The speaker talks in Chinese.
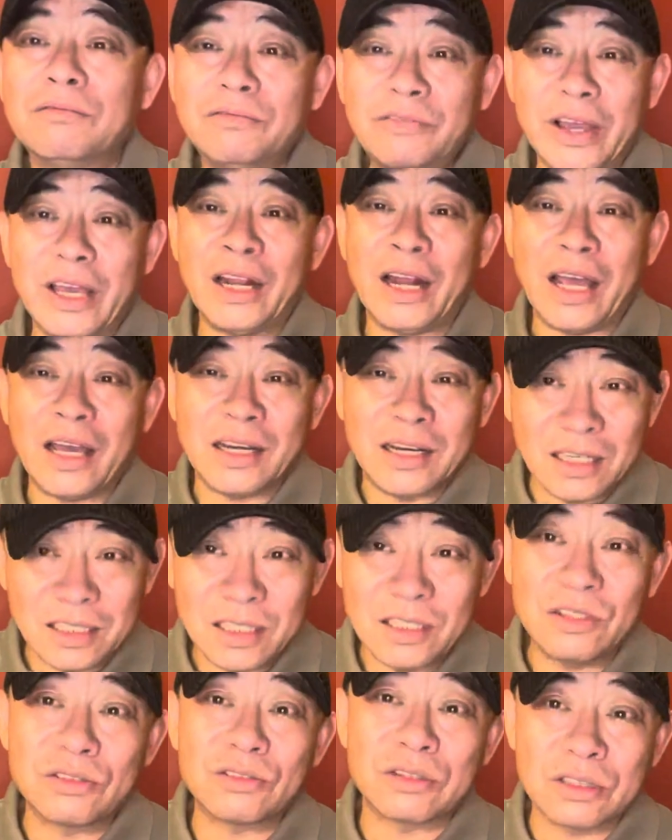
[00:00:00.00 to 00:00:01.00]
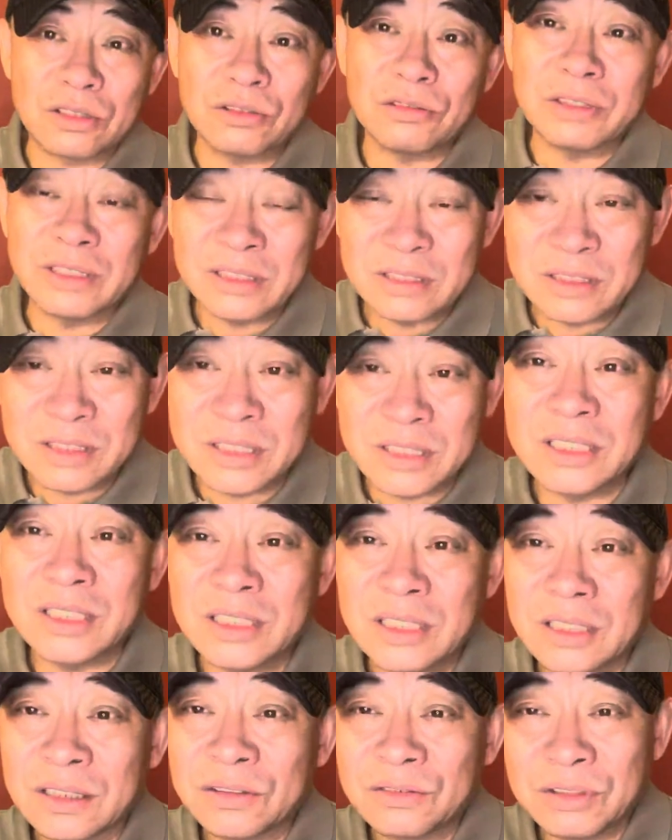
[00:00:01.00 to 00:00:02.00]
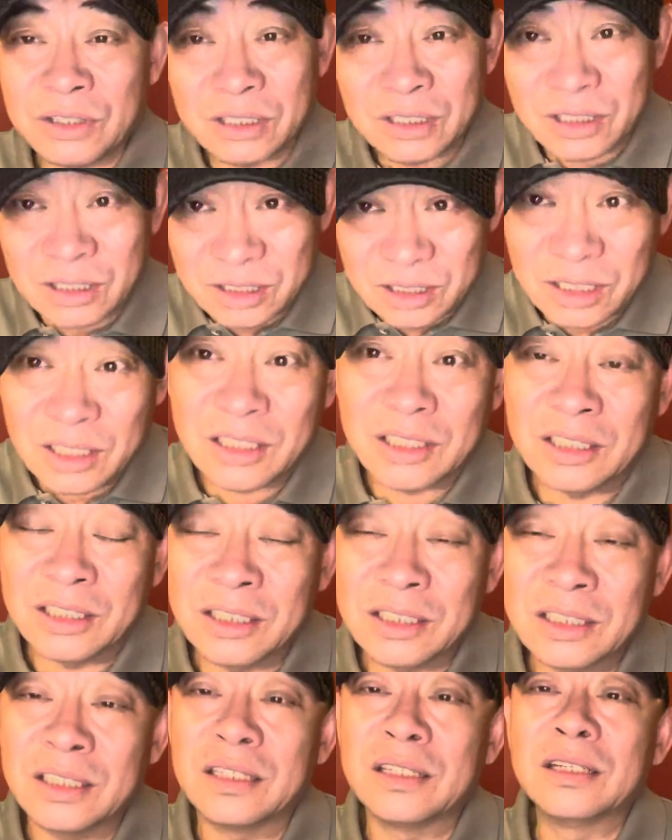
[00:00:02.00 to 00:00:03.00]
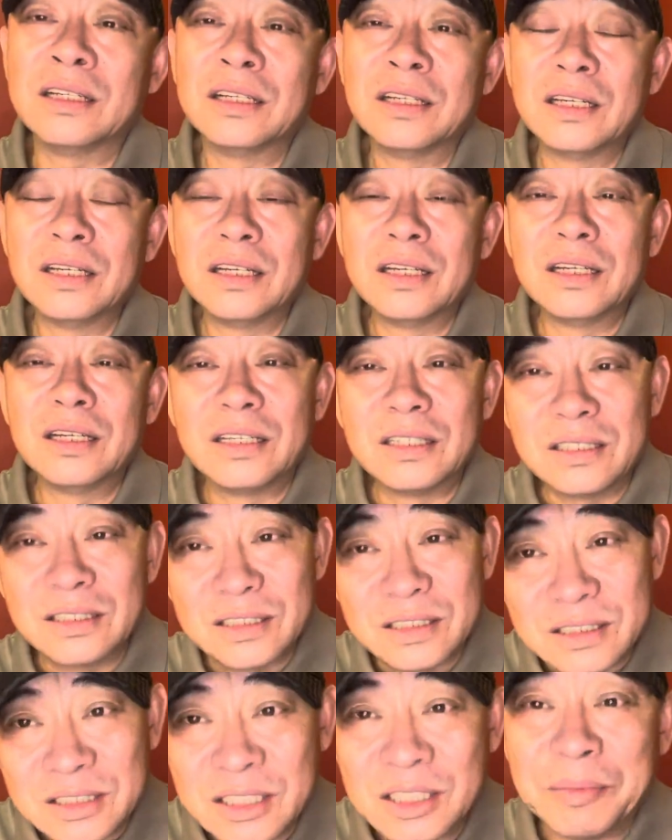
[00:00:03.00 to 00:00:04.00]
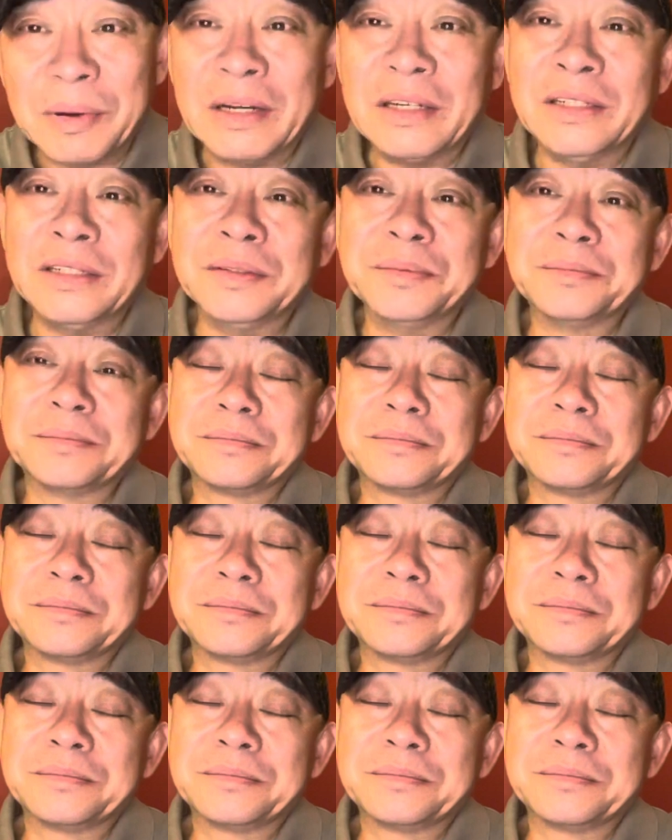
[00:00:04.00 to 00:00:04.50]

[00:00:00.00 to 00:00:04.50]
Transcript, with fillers: 未来可能就是作为自己的最合格的接班人。